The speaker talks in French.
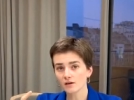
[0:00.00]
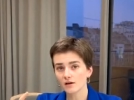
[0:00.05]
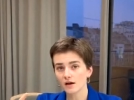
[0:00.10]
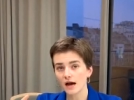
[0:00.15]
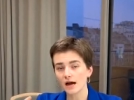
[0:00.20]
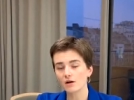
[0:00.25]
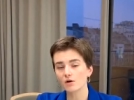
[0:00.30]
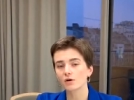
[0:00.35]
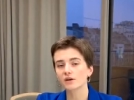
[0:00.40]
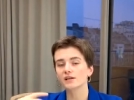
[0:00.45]

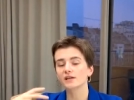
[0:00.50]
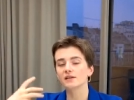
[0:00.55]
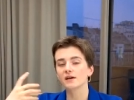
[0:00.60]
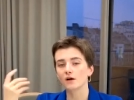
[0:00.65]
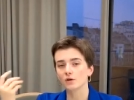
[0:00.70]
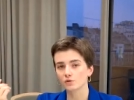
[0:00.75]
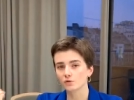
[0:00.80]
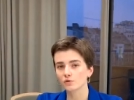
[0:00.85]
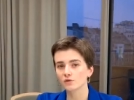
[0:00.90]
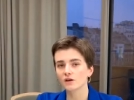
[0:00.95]
alors qu'il y a
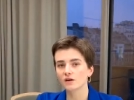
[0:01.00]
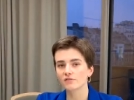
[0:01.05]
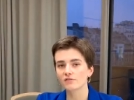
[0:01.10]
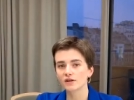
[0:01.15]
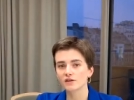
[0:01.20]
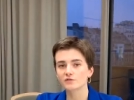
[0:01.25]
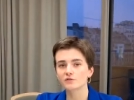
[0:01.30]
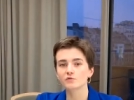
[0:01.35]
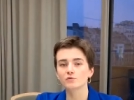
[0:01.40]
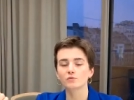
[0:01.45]
un taux
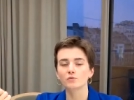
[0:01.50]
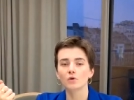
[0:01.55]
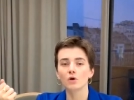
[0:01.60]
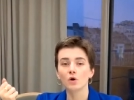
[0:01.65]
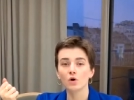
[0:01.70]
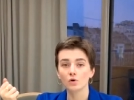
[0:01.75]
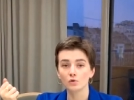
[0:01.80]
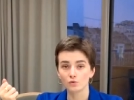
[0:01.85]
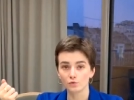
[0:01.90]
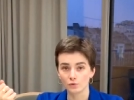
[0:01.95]
d'inflation
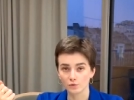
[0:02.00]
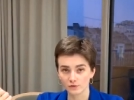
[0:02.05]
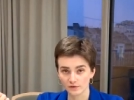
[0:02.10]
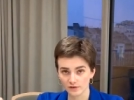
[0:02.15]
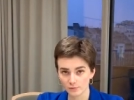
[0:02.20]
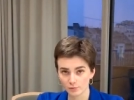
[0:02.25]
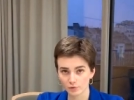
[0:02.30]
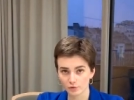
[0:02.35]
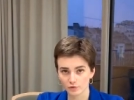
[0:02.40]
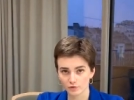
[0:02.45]
de
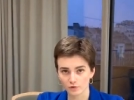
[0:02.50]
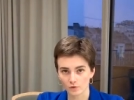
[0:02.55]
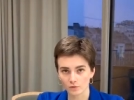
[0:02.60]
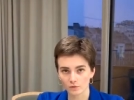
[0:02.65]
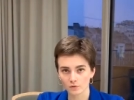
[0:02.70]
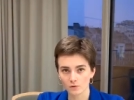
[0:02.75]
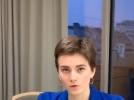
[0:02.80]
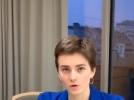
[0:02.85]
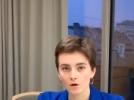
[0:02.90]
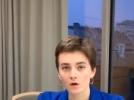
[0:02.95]
10%,
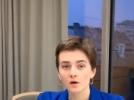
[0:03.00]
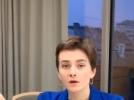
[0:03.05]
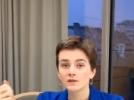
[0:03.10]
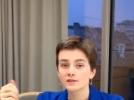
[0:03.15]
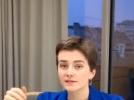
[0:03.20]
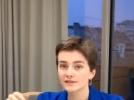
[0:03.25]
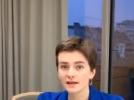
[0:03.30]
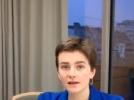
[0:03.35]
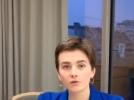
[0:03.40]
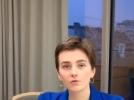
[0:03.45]

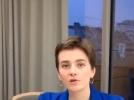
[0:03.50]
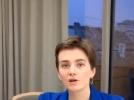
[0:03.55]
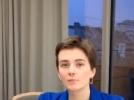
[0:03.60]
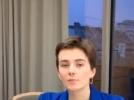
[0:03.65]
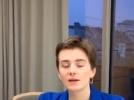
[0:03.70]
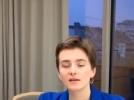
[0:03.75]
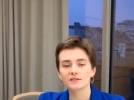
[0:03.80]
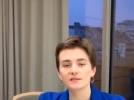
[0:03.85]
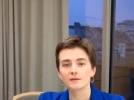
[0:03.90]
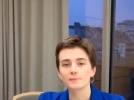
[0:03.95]
si elle ne les
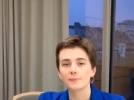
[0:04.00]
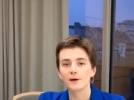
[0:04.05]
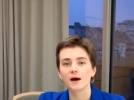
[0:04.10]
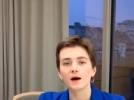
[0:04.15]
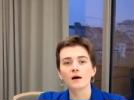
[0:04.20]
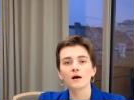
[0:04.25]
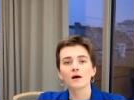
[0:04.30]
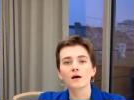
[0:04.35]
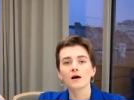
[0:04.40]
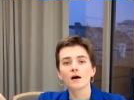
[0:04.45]
plaçait
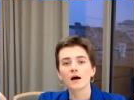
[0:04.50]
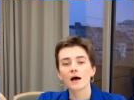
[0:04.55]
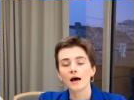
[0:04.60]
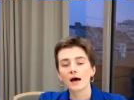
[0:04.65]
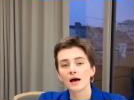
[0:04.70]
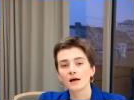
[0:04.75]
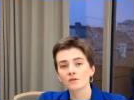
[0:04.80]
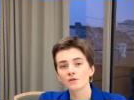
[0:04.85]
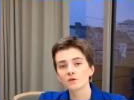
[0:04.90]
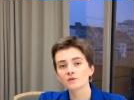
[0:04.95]
pas,
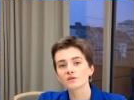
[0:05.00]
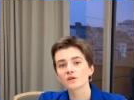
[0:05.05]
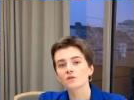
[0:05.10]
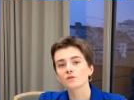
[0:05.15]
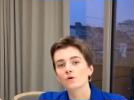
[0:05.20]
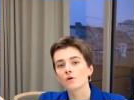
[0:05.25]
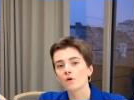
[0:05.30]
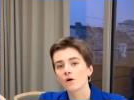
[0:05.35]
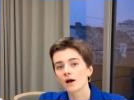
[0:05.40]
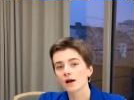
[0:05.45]
dans un
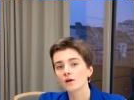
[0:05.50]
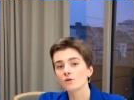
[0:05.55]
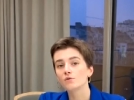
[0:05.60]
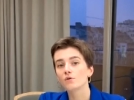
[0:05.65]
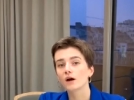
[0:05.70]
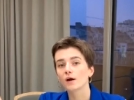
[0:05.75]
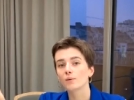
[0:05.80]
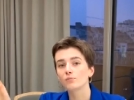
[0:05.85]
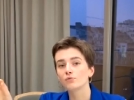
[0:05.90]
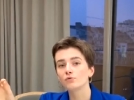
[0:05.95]
an, elle
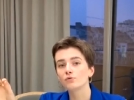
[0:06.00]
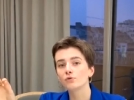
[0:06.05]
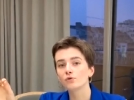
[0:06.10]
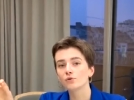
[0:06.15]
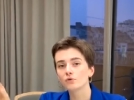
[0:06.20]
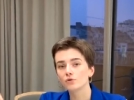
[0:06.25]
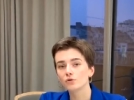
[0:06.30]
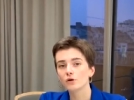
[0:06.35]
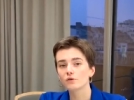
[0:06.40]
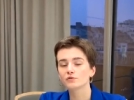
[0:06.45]
n'aurait plus que
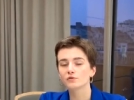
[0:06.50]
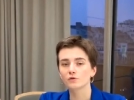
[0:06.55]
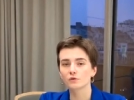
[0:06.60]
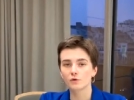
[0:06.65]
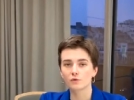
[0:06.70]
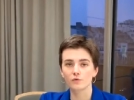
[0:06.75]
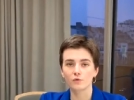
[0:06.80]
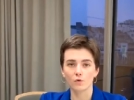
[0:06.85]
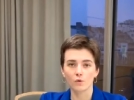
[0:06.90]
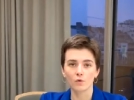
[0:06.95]

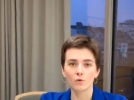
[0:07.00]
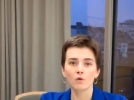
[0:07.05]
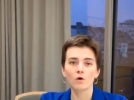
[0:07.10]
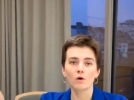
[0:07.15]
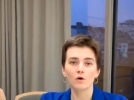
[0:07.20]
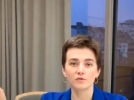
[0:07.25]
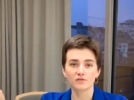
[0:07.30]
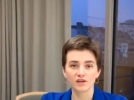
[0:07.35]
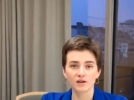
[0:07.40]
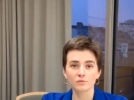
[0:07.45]
909 euros
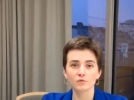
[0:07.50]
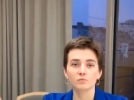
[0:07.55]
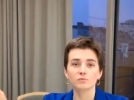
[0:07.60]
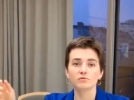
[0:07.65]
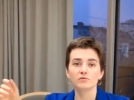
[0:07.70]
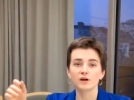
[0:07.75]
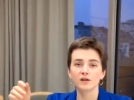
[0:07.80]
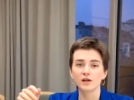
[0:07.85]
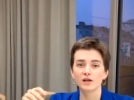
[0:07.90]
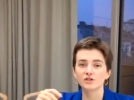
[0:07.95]
en termes de
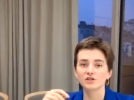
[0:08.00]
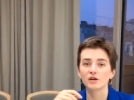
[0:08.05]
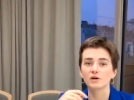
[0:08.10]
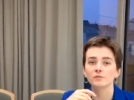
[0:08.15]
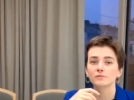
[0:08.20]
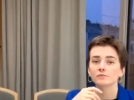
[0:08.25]
pouvoir d'achat.